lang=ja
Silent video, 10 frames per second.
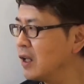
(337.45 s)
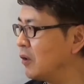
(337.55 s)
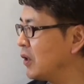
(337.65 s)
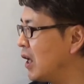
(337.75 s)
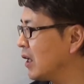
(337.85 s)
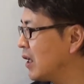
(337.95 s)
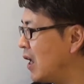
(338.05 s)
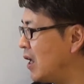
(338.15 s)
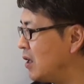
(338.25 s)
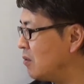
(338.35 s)
なので
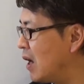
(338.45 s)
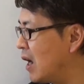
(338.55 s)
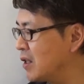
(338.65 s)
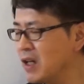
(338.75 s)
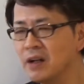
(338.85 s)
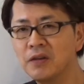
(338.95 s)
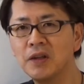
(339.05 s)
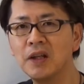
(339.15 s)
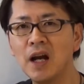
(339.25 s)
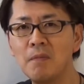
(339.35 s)
原因はじゃあ
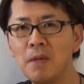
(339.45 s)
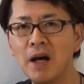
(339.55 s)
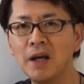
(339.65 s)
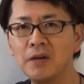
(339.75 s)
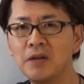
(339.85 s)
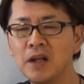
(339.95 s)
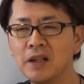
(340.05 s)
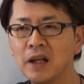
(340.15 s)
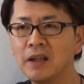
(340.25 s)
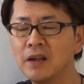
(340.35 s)
椎間板ヘルニア
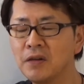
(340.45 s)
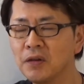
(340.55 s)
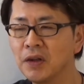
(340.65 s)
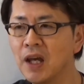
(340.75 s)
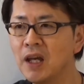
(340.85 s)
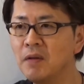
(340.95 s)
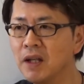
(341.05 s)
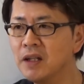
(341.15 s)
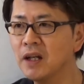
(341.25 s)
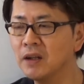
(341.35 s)
になったその原因は
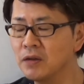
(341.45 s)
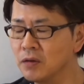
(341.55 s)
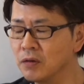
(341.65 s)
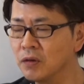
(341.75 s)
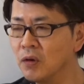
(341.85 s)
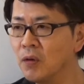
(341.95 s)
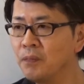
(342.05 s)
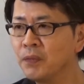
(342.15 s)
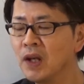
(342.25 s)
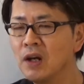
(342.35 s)
何かっていう
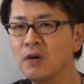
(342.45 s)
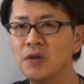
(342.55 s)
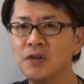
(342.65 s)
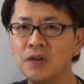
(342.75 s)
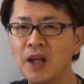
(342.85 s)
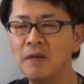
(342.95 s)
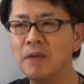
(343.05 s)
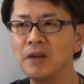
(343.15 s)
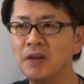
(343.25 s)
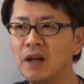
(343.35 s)
と腰の何
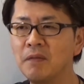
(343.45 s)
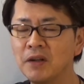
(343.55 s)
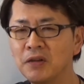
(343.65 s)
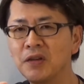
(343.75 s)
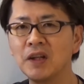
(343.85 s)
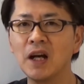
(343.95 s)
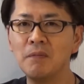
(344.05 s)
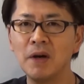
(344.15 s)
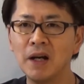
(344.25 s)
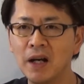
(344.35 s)
番と何番の椎
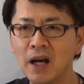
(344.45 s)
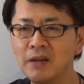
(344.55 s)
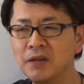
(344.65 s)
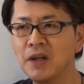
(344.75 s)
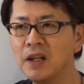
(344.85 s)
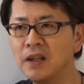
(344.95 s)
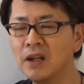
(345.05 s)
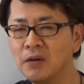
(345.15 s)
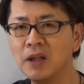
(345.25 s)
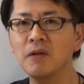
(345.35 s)
間板がすり減っ
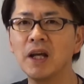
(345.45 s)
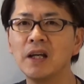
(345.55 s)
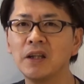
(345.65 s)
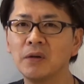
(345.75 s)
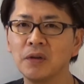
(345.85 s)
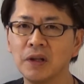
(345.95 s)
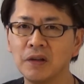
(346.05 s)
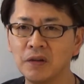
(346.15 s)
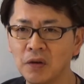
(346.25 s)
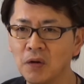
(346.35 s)
てとかではないってことなん
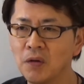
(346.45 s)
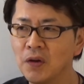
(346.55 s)
ですよ。